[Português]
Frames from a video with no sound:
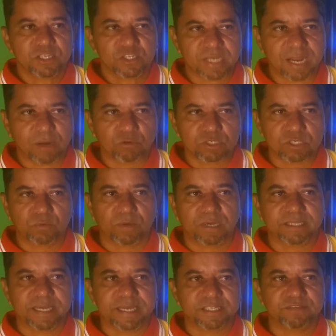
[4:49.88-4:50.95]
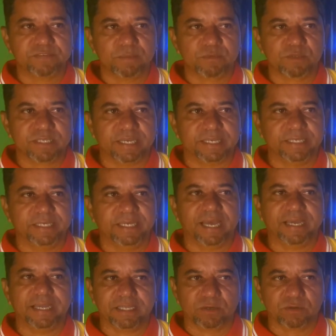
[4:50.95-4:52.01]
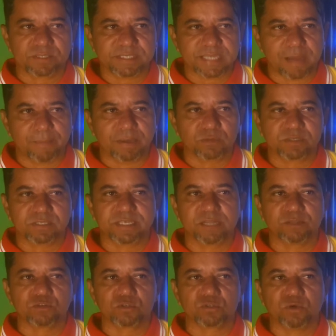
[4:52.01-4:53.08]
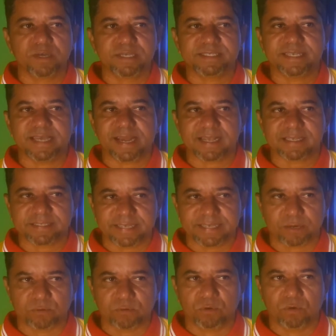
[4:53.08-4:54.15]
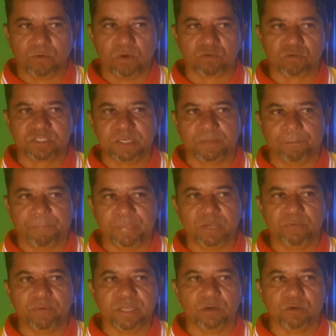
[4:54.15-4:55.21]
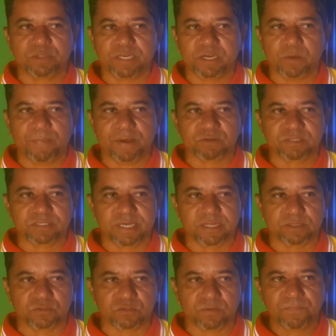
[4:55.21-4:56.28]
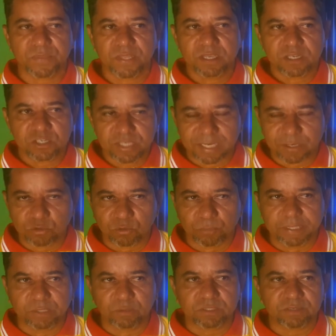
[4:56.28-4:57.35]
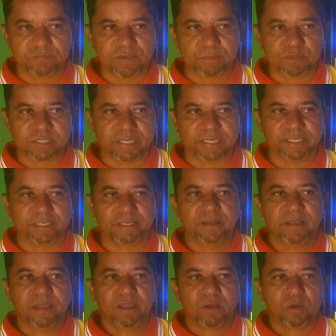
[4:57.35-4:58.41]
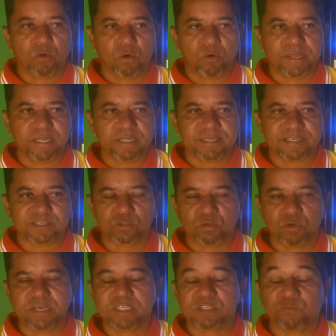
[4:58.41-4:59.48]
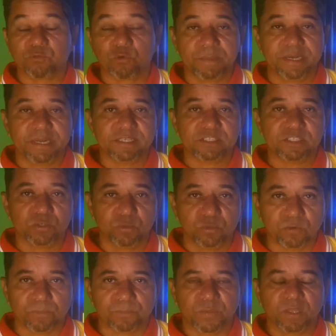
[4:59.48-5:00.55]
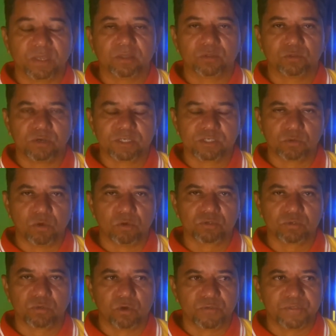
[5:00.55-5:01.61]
E Já continuando aí, tivemos aí ainda no sábado Santos 2, Ceará 0. Gols de Pio e Rodrigo para o Santos. Já no domingo tivemos aí Corinthians 2, Fluminense 1. Dois gols do